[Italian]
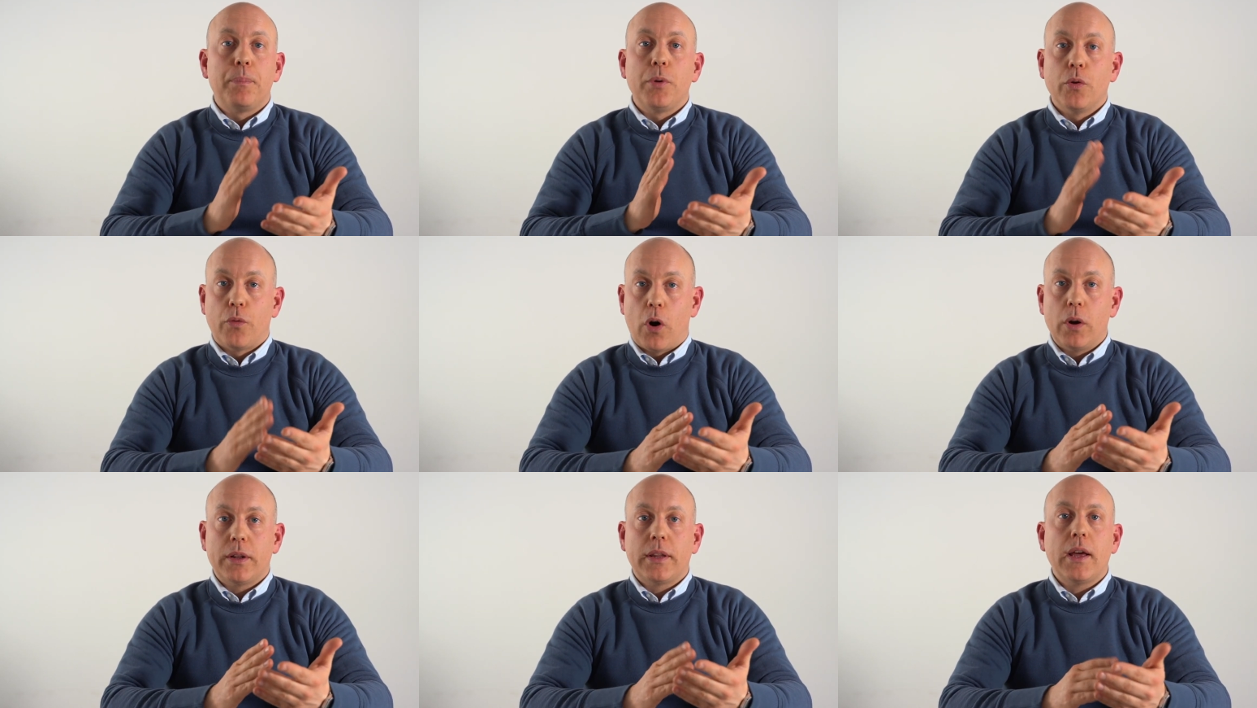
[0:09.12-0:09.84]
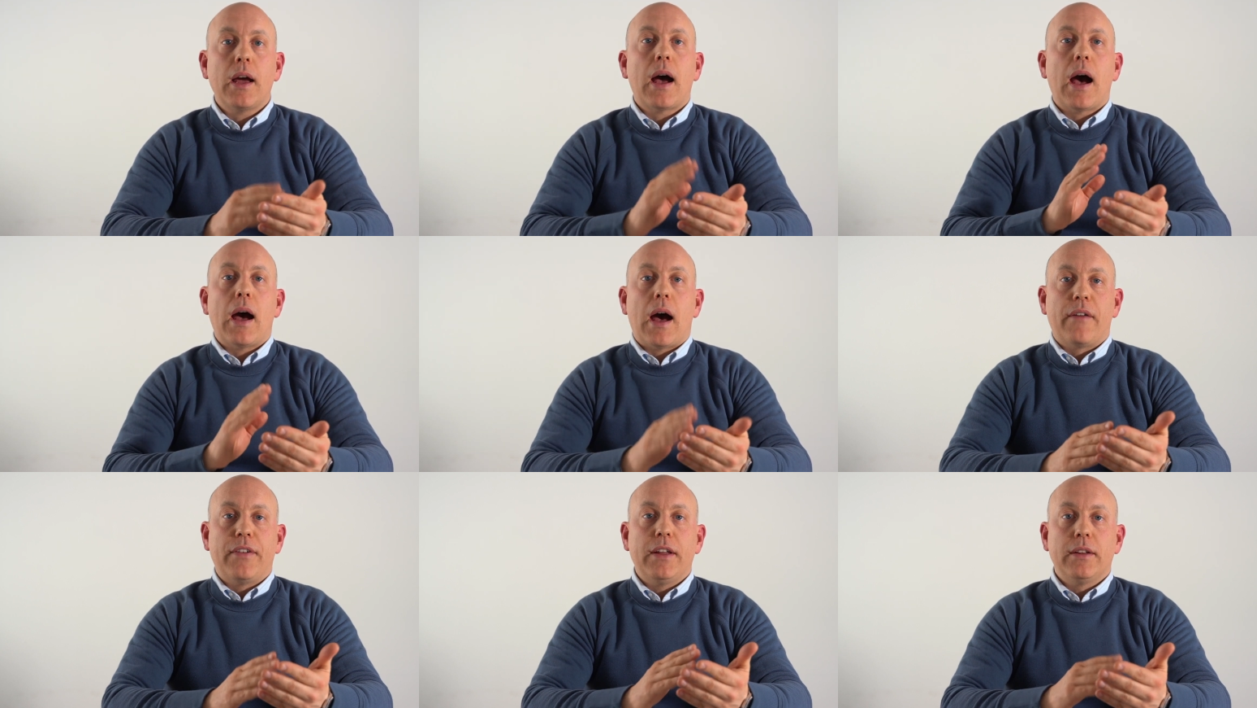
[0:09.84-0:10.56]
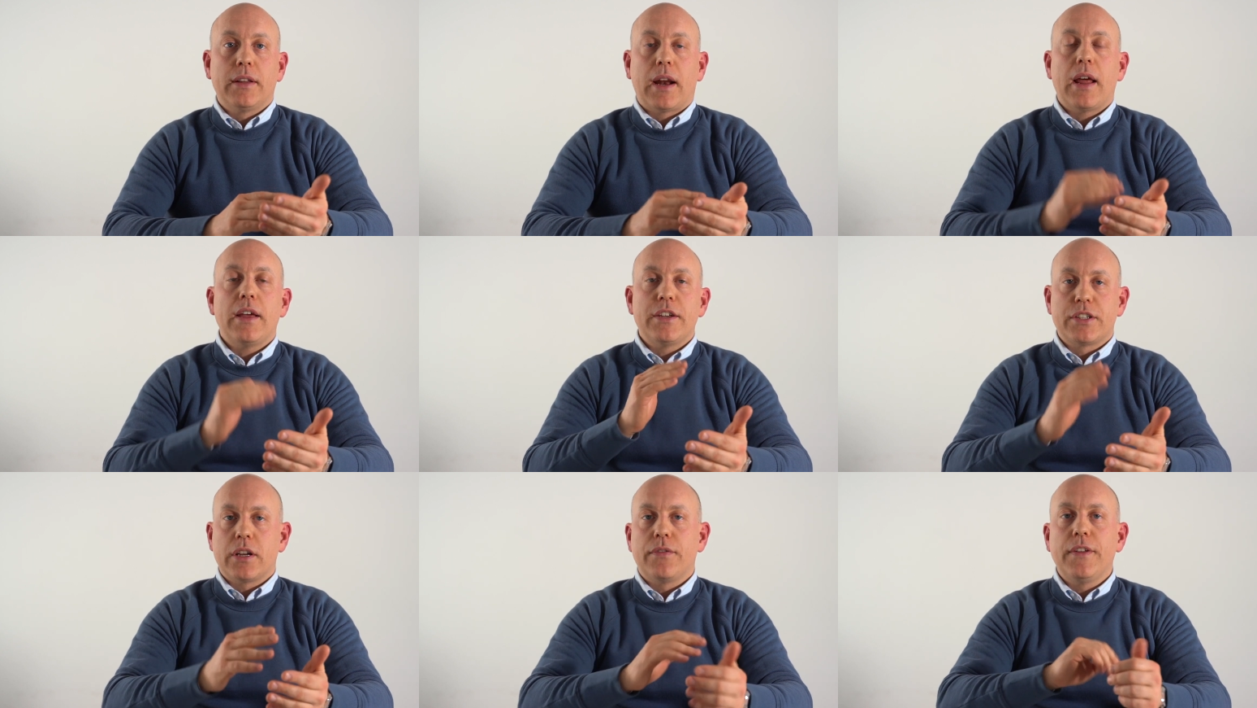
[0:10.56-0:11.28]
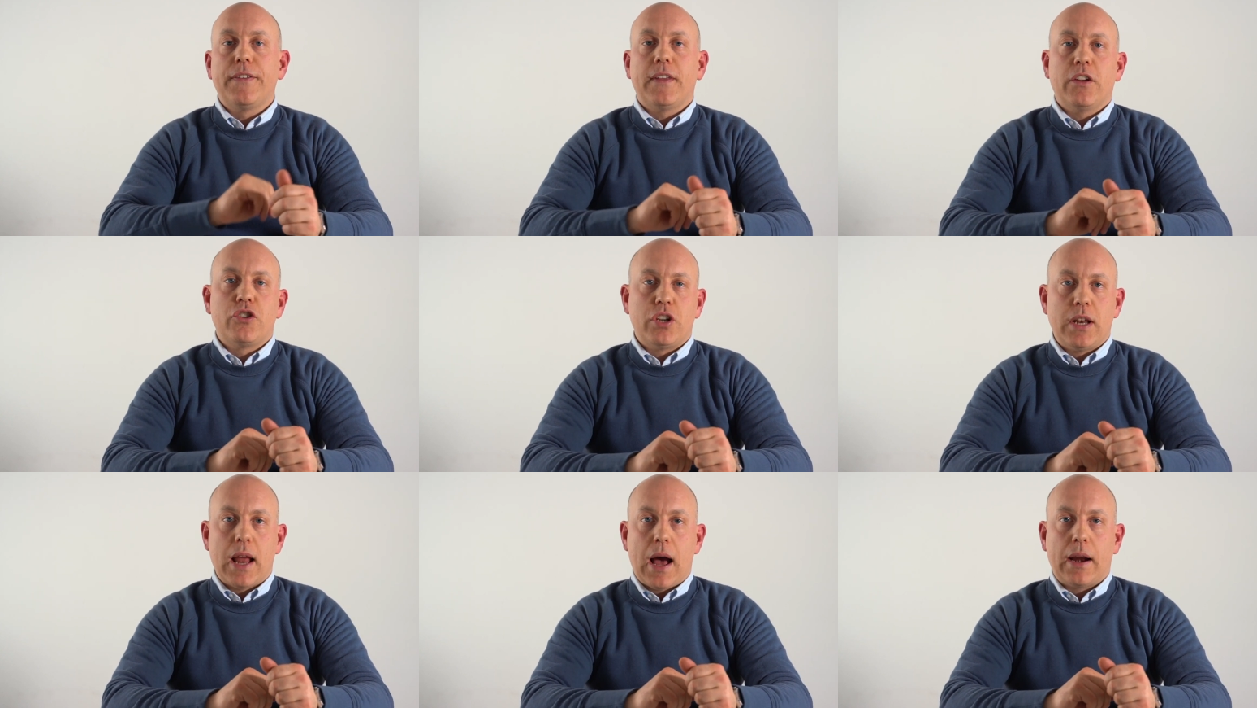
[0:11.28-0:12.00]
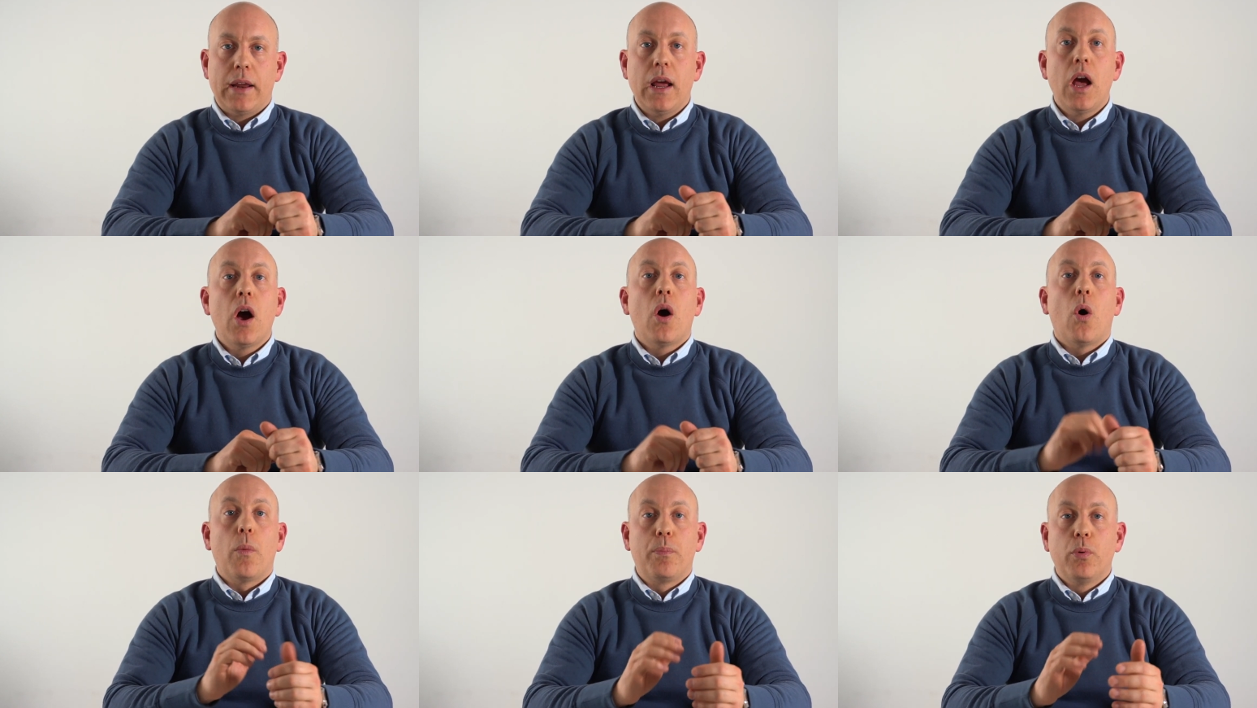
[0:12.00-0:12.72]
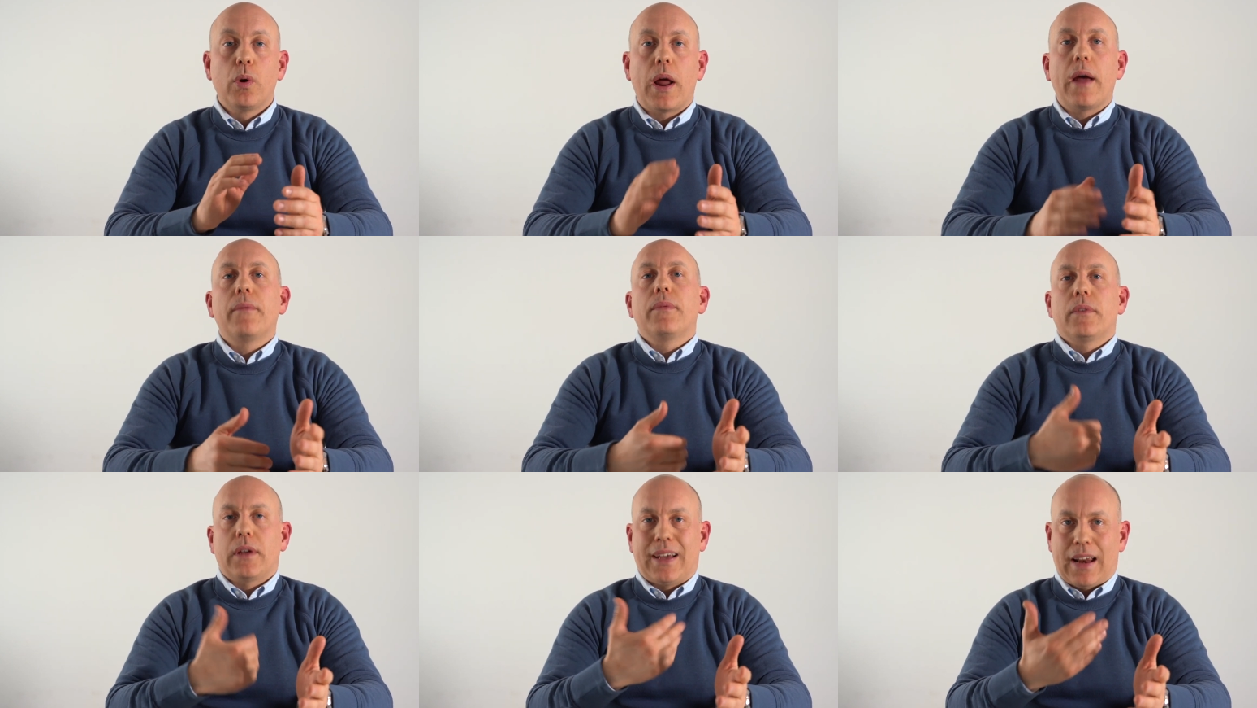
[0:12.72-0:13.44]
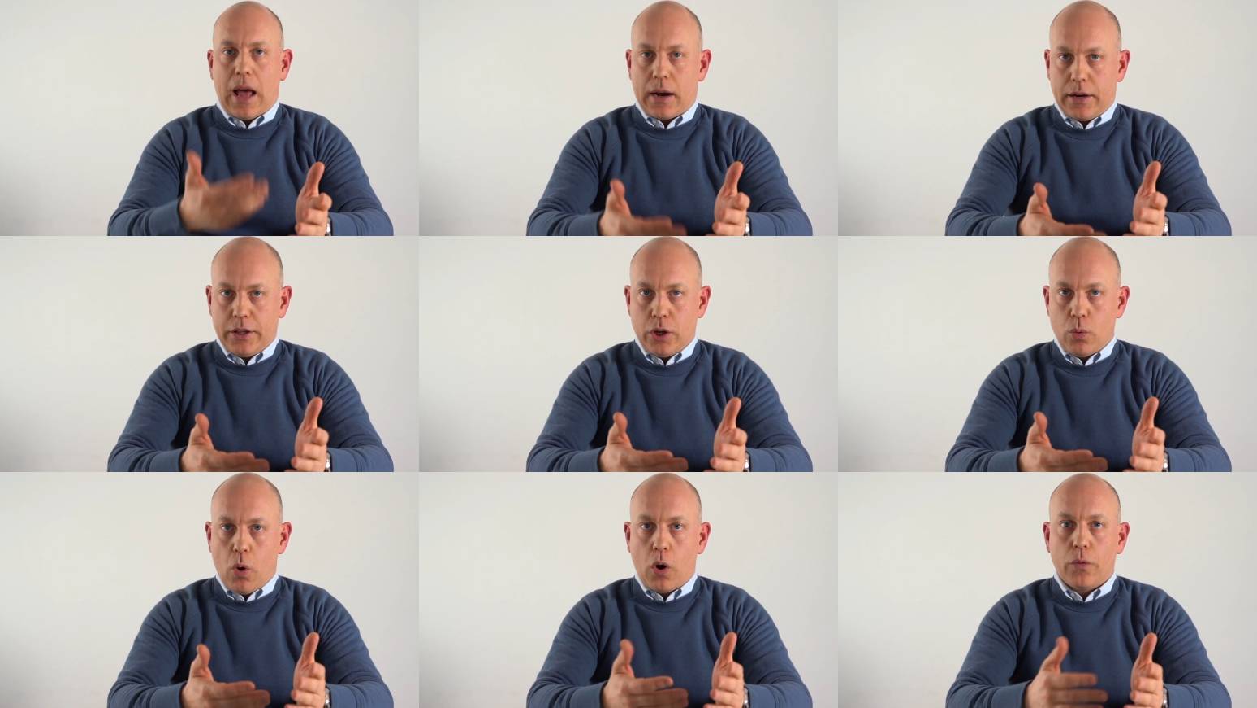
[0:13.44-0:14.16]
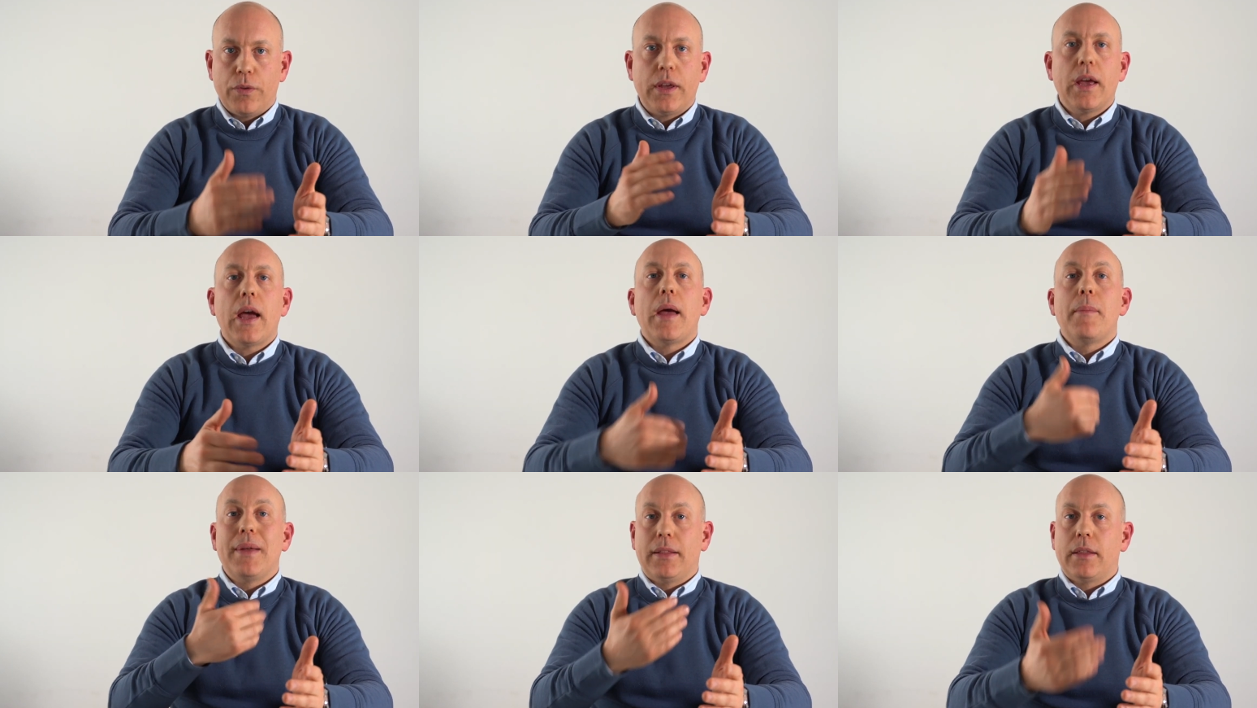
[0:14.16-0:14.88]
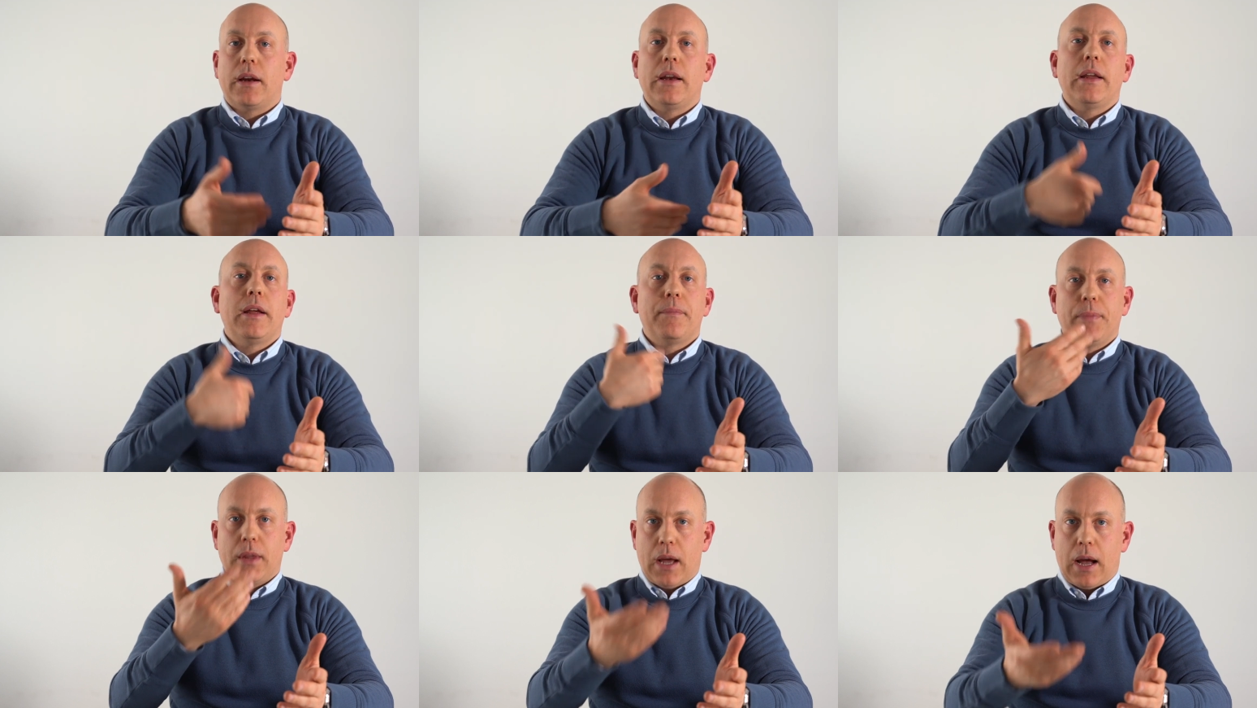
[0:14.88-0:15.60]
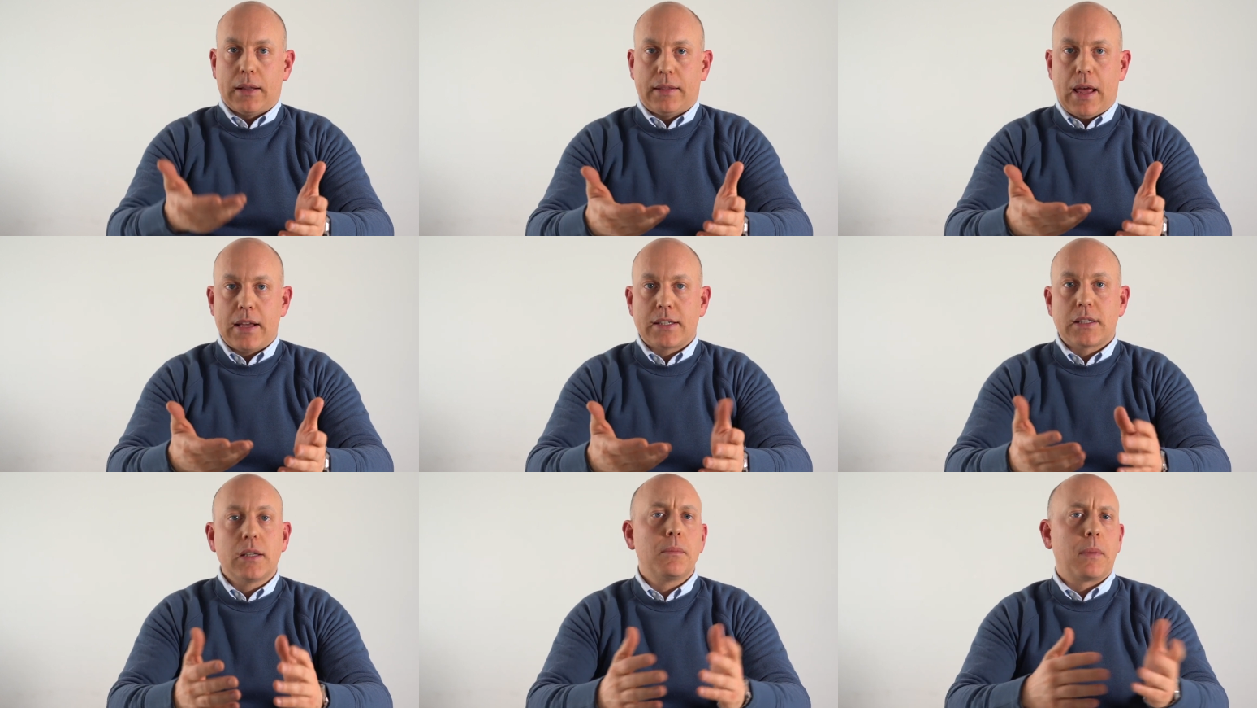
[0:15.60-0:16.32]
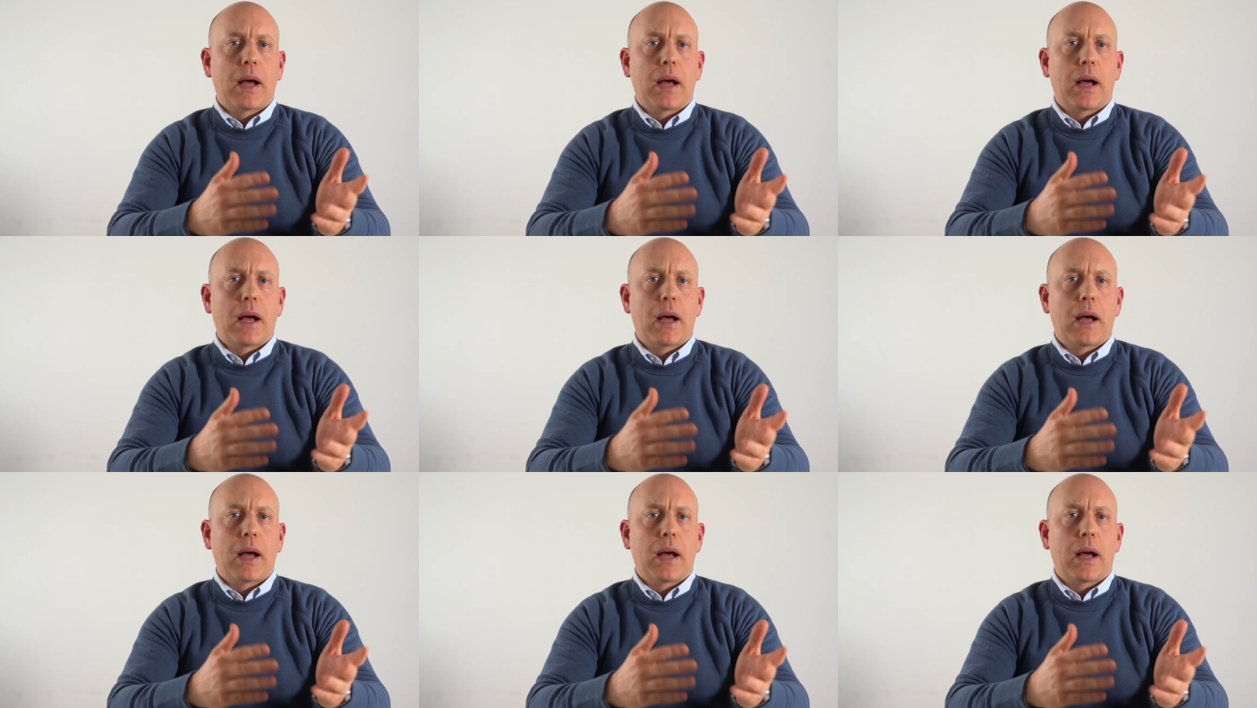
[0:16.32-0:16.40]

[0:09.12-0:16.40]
più volte a vendere i servizi ancillari oppure crearne di nuovi e metterli a test,